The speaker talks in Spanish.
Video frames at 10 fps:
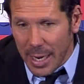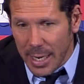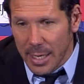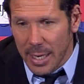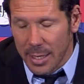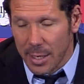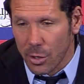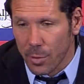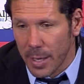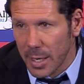la gente del
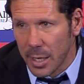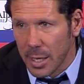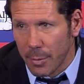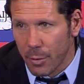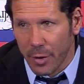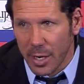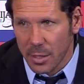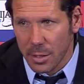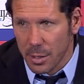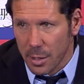Atlético de Madrid está muy
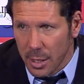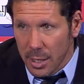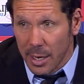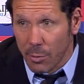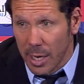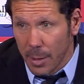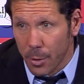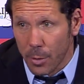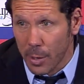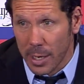feliz de tener un
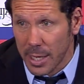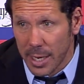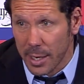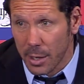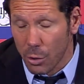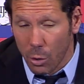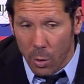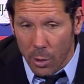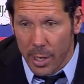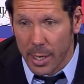equipo como el que tiene, con los
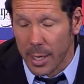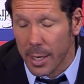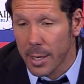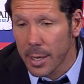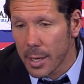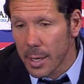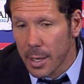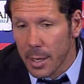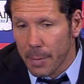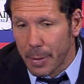jugadores que
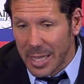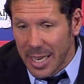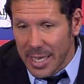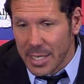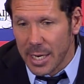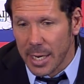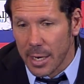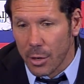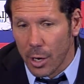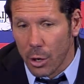pertenecen,
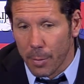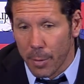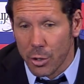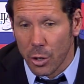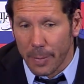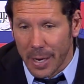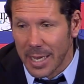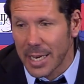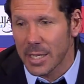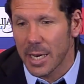eh, con el compromiso que
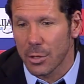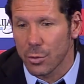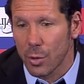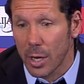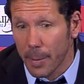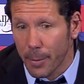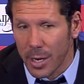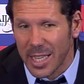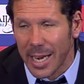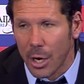pertenecen a su equipo,
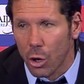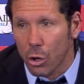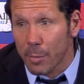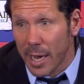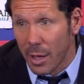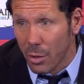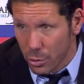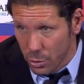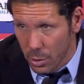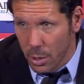que están
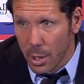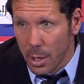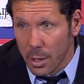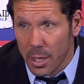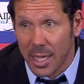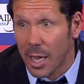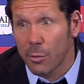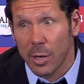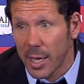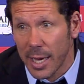encolumnados detrás de
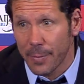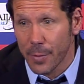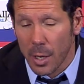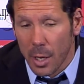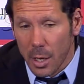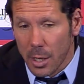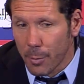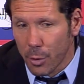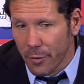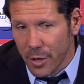una idea. Y es
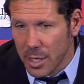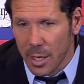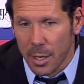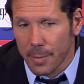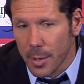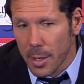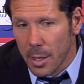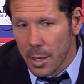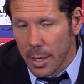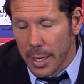muy difícil
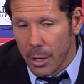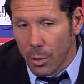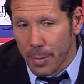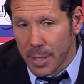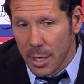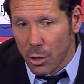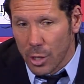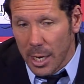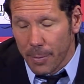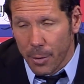eh, competir
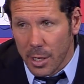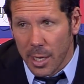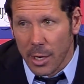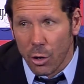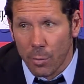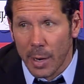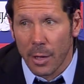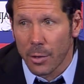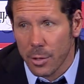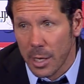contra equipos que están
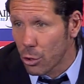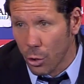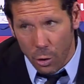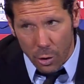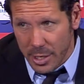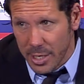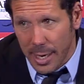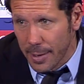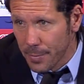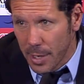encolumnados, en todo lo que sea,